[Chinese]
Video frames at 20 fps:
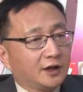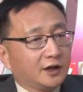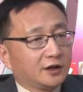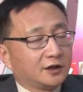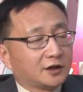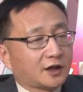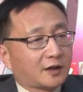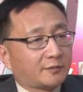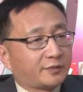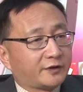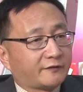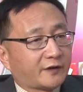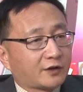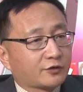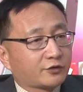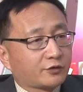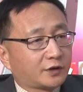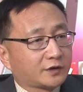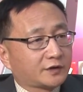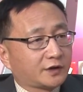那比方
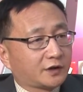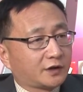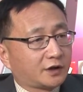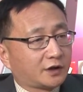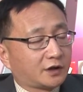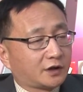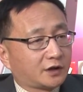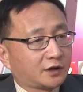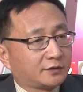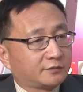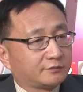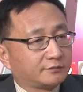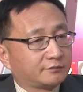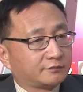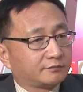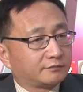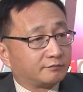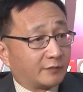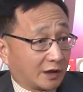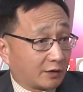说这个
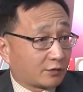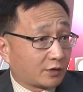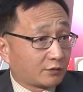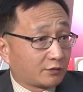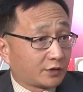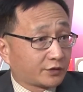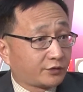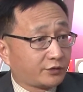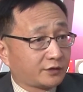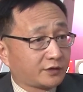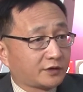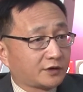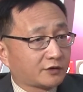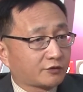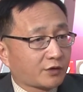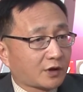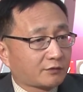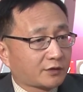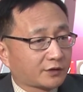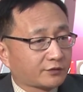美国过去的一个
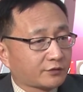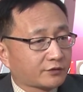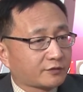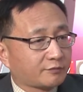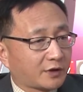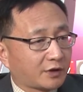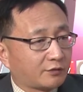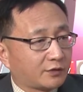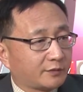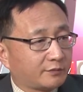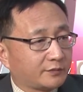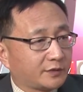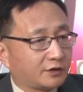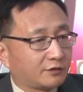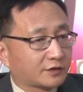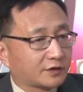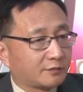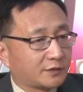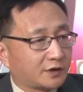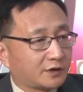状况就是美国没有
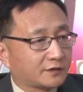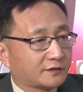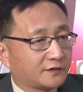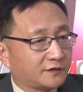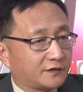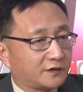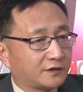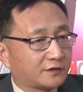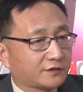什么自己